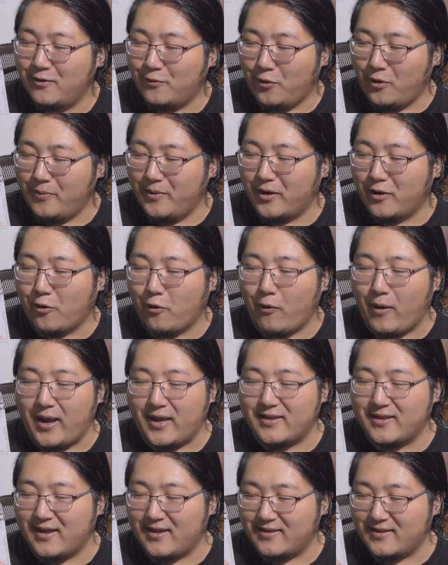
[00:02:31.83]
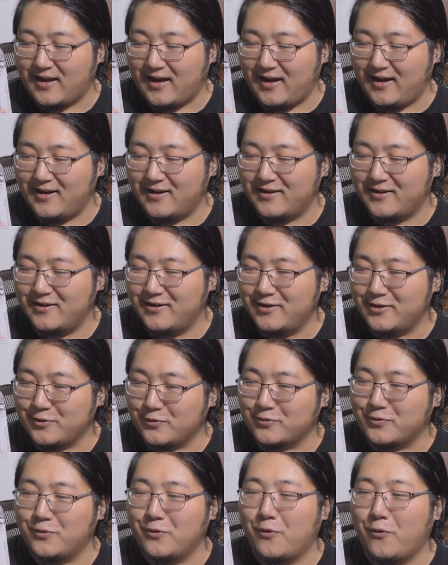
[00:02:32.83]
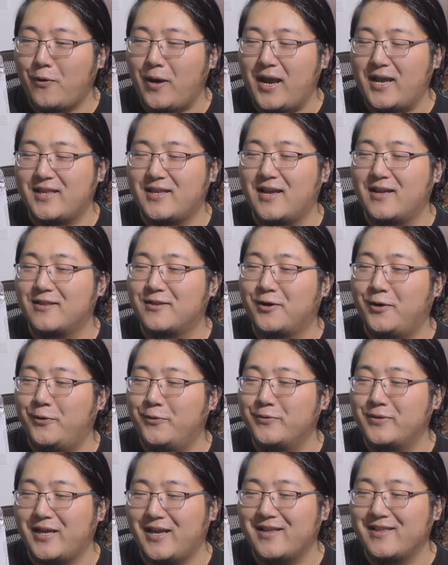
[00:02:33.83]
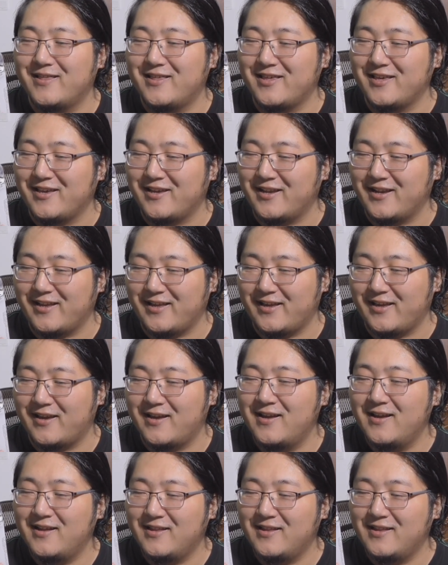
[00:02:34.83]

我们怀念它，如同怀念童年记忆里